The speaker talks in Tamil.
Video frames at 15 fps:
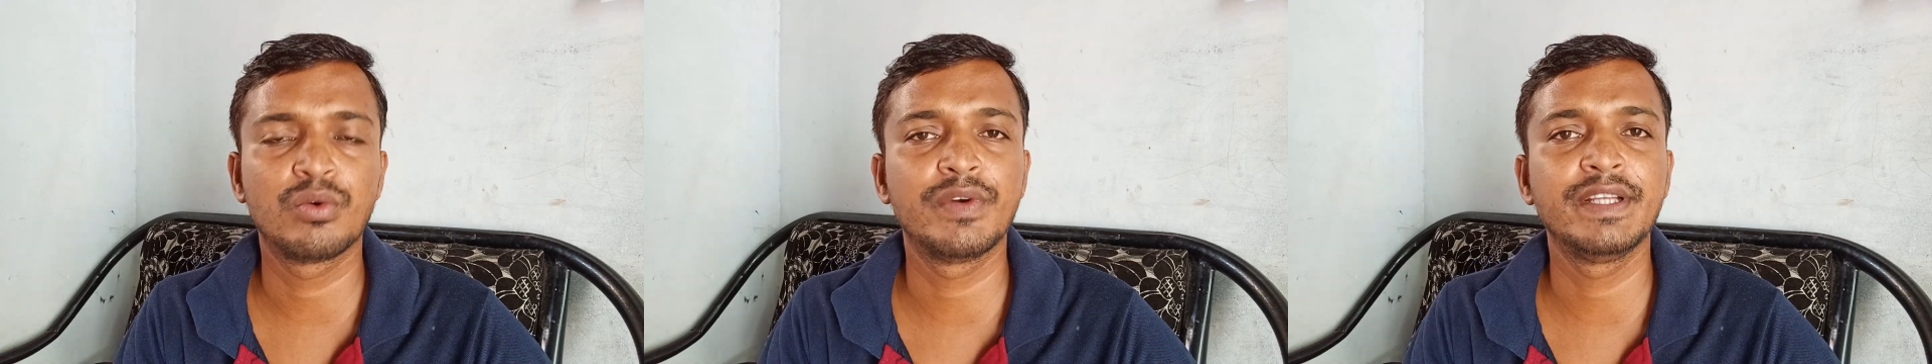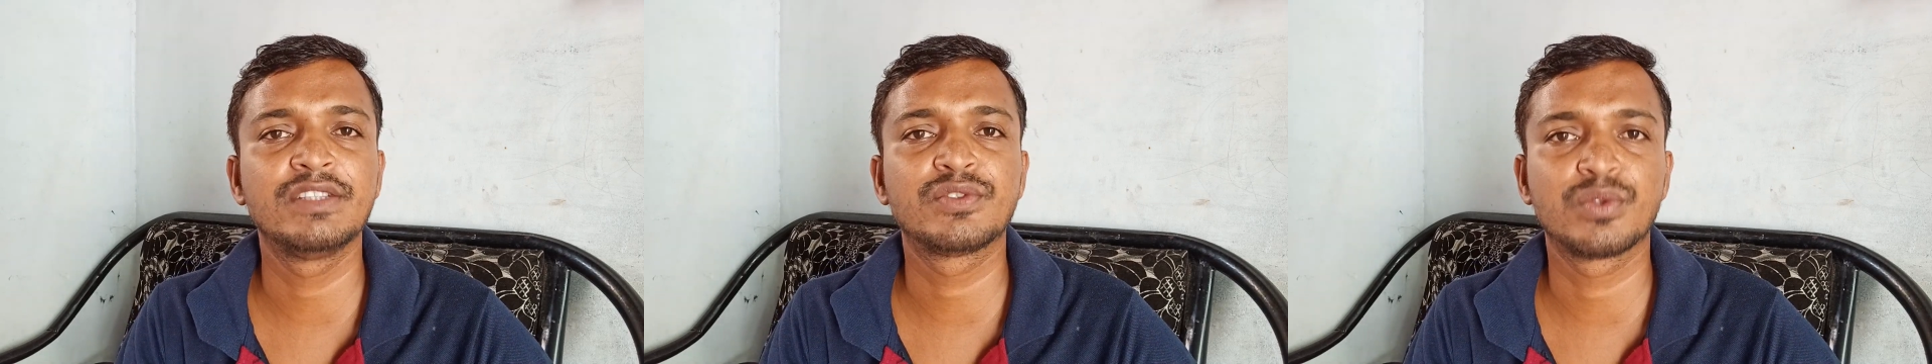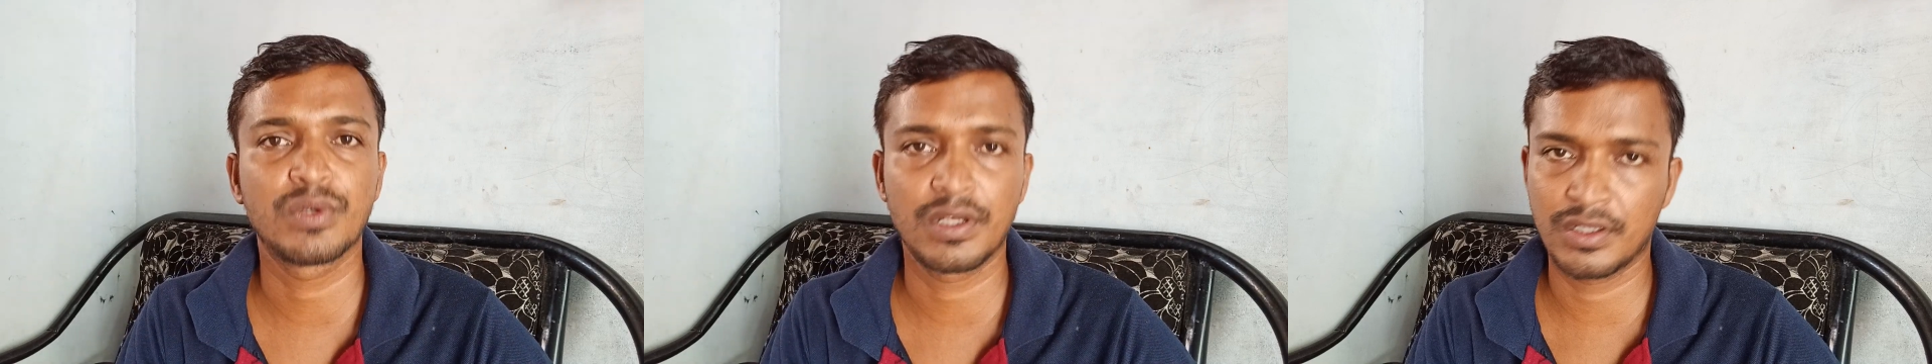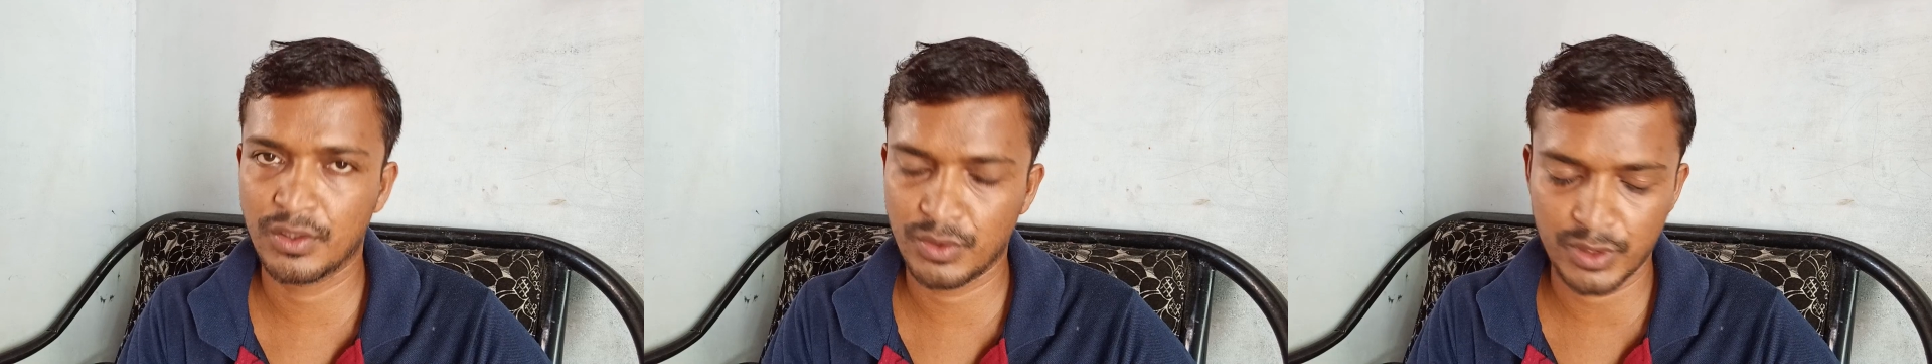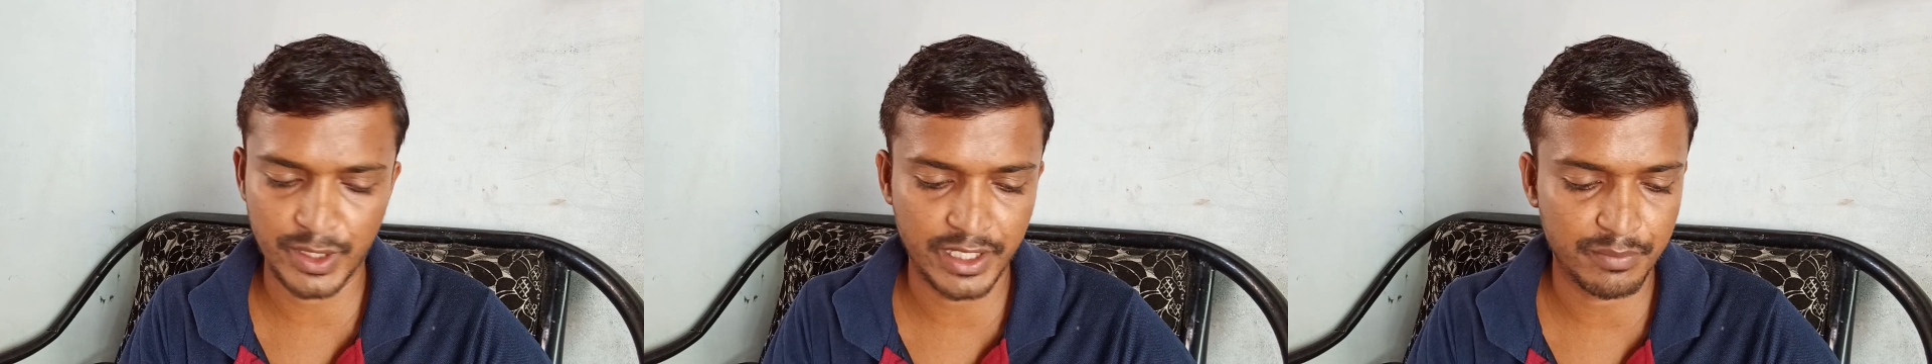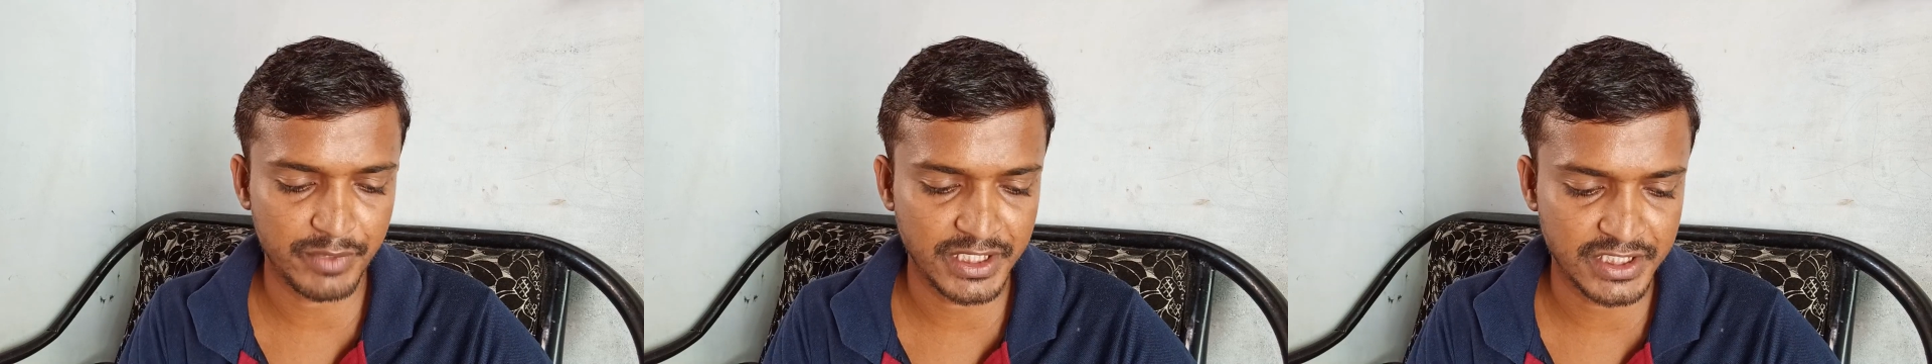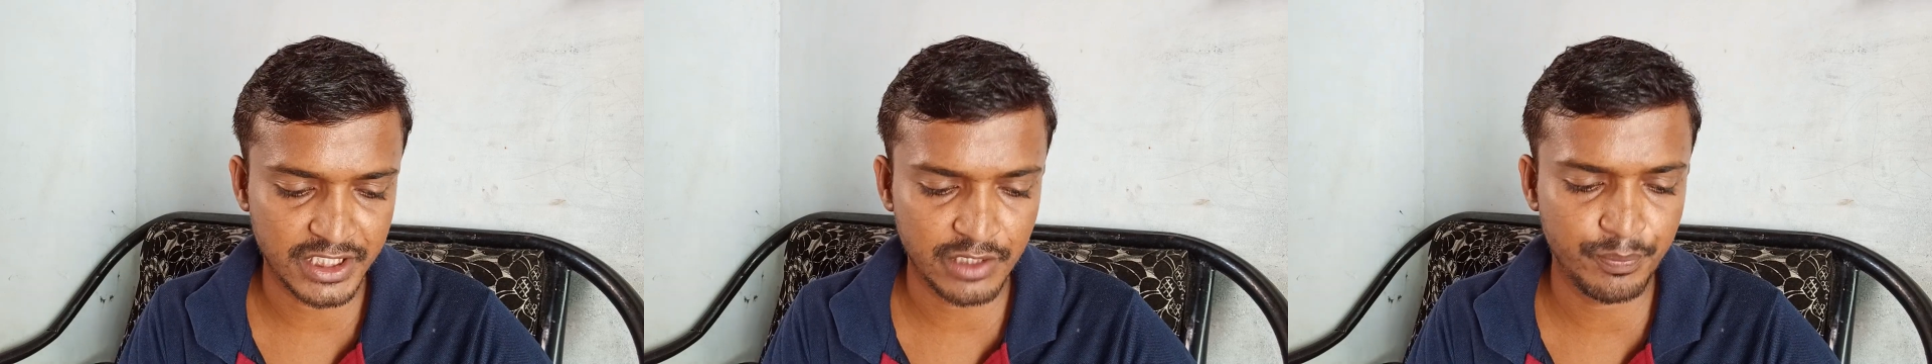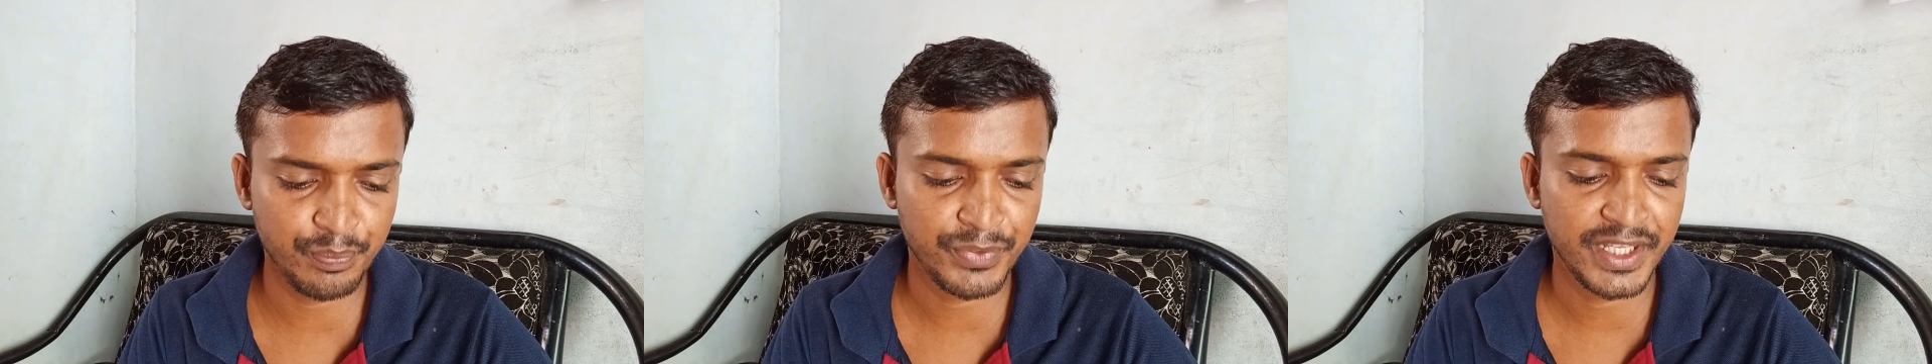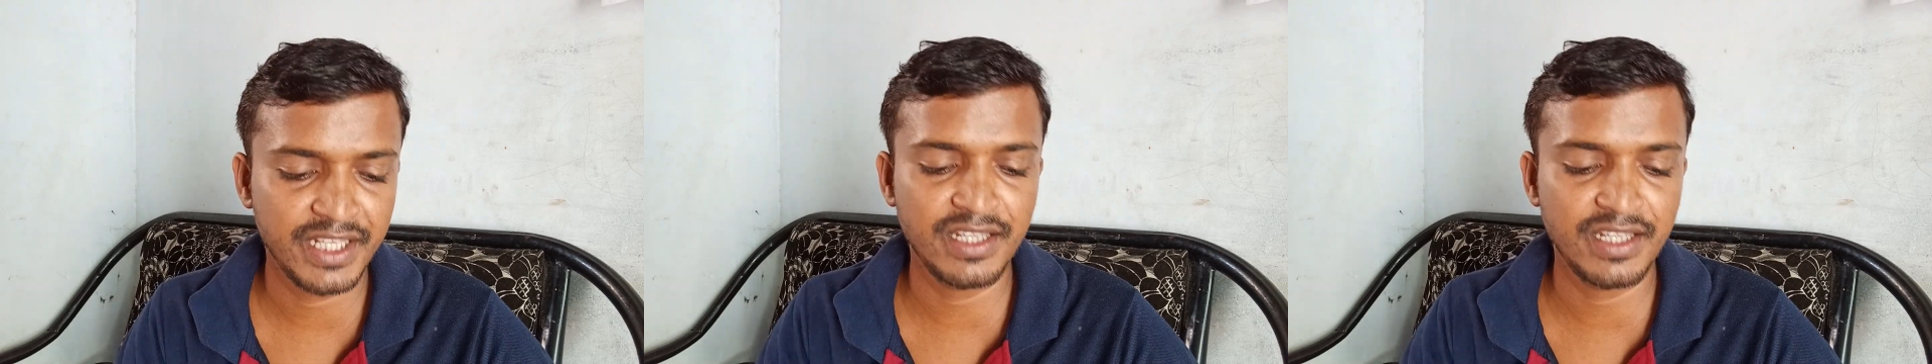குவைத் சுகாதாரத்துறை அமைச்சகம்